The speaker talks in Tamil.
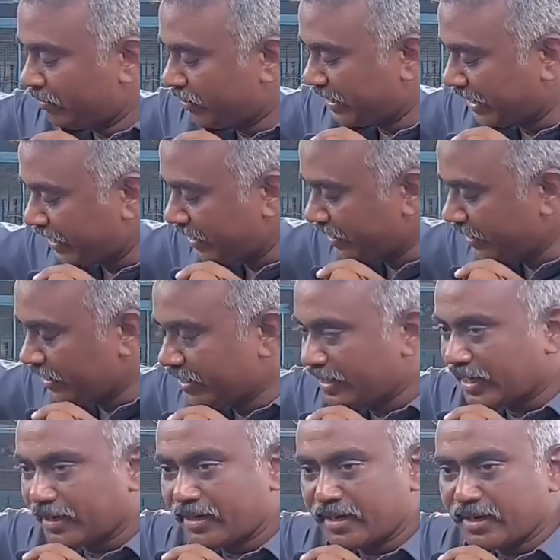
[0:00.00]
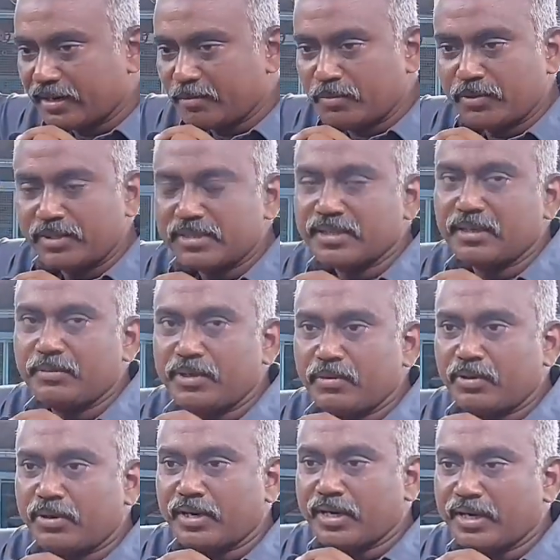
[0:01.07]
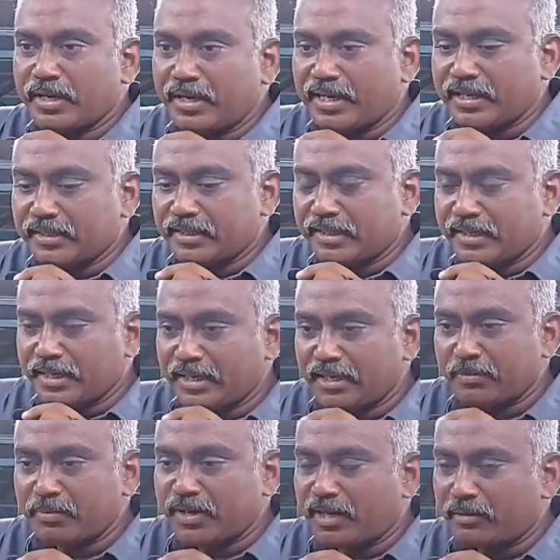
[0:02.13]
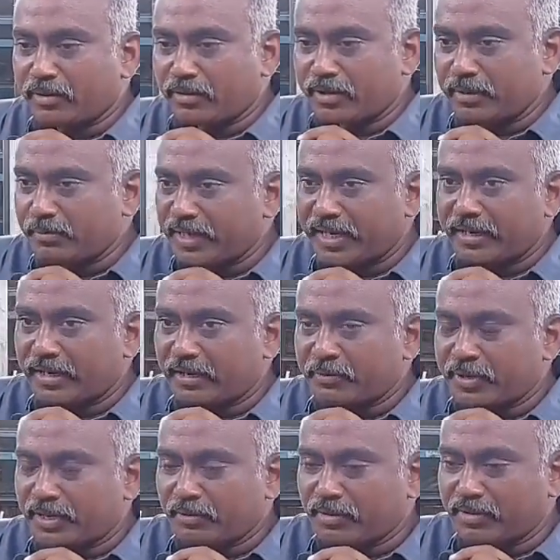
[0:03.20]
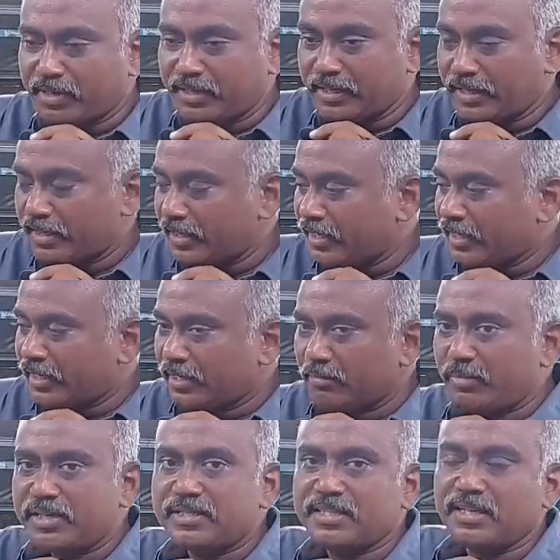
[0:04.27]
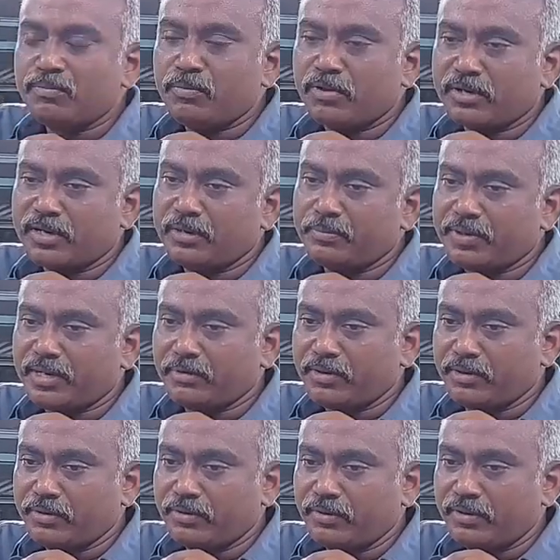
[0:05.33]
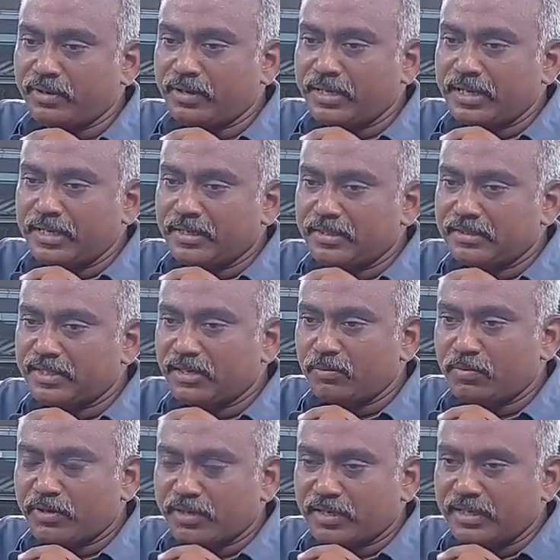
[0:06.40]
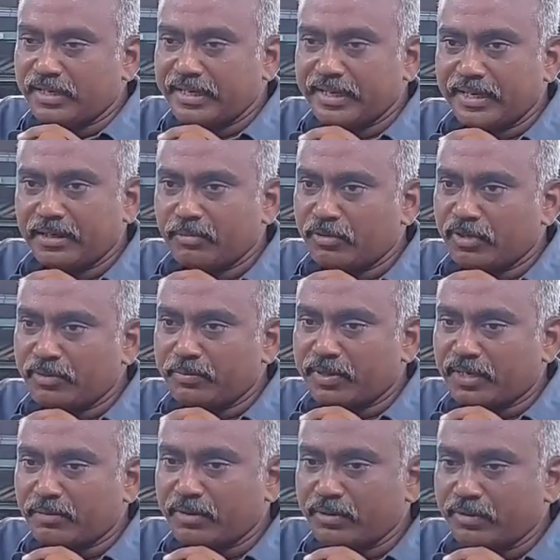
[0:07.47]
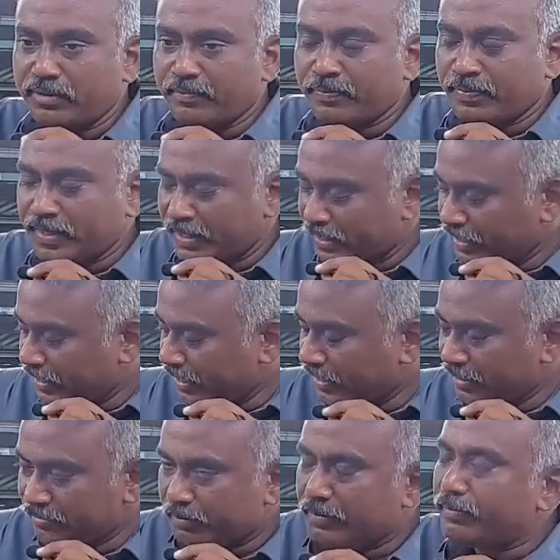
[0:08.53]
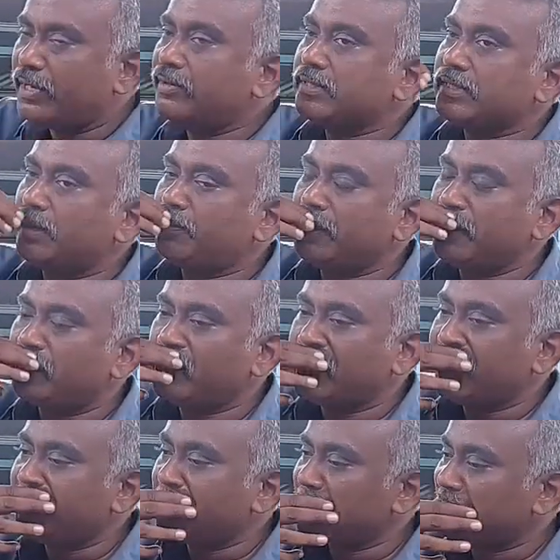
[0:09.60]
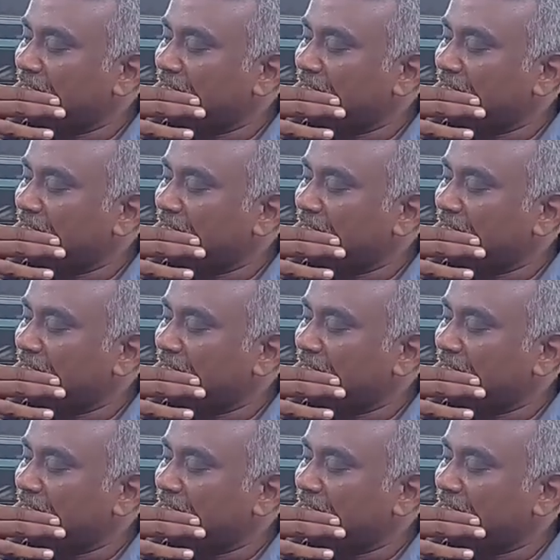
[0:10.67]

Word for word: இப்போ நைன்ட்டி ஹண்ட்ரட்லாம் போட்டு சில பேர் ஓட்டுறாங்க அதுக்கு என்ன ப்ராப்ளம் வரும்னா பேட்டரியில் ப்ராப்ளம் வராது பட் செல்ஃப் மோட்டரில் ப்ராப்ளம் வரும் செல்ஃப் மோட்டர்லேயும் டைனமோலையும் ப்ராப்ளம் வரும் ஏன்னா அதில் பவர் சப்ளை குறையிற